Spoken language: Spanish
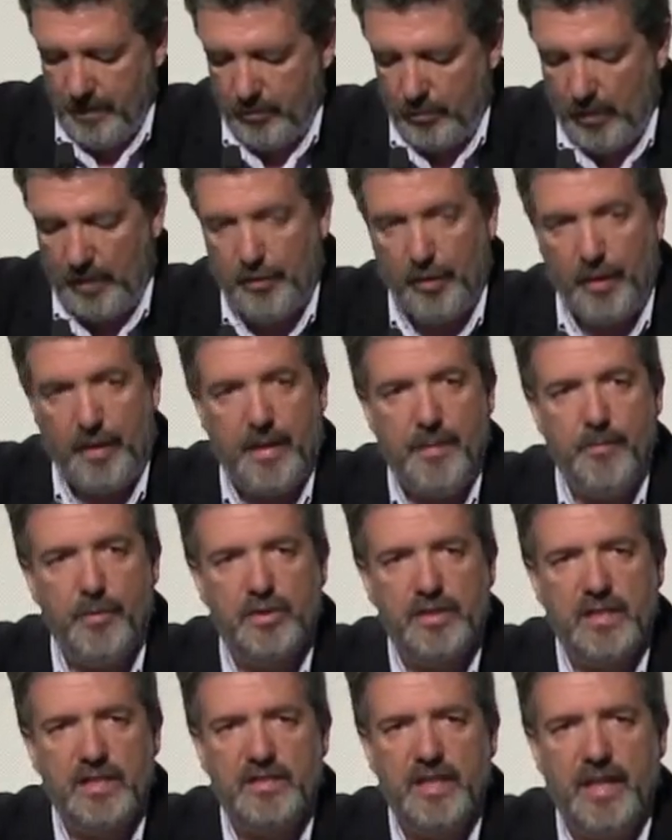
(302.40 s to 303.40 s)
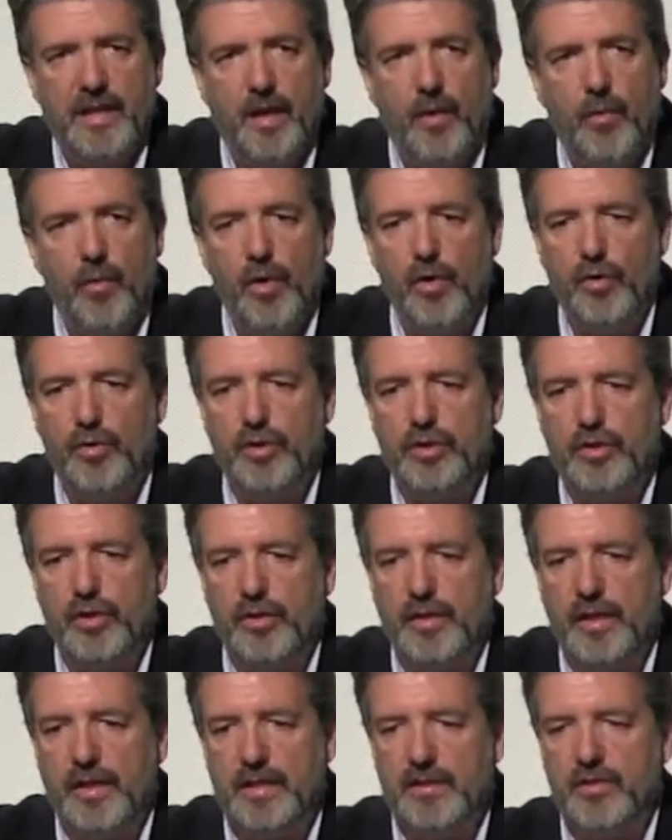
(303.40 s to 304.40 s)
Cuando decimos que están en juego
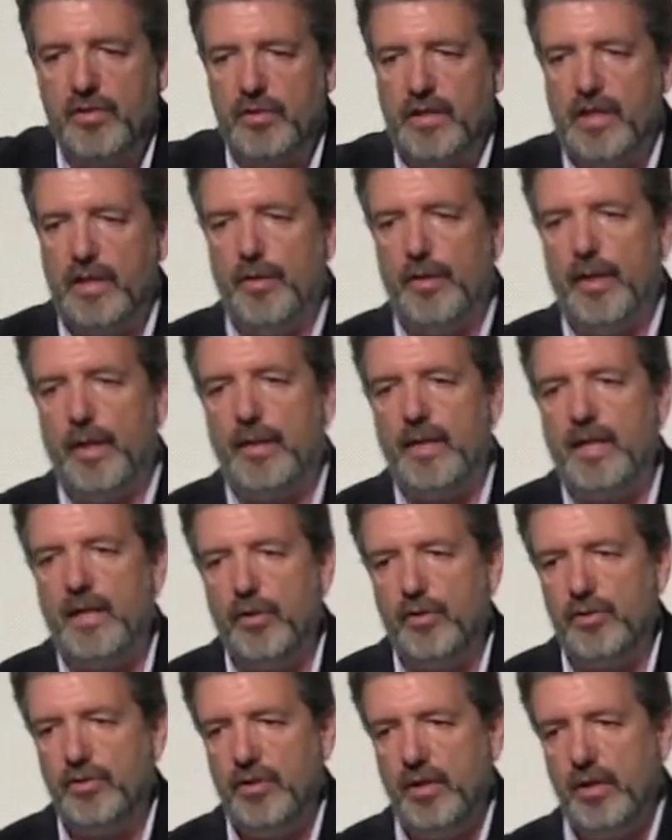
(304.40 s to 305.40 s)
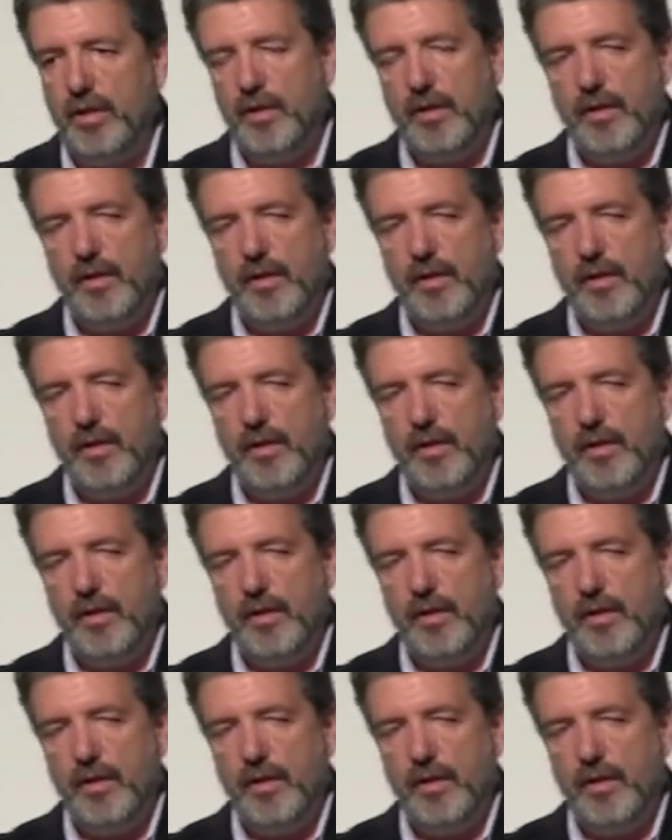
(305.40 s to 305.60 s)
nuestros derechos, quiero deciros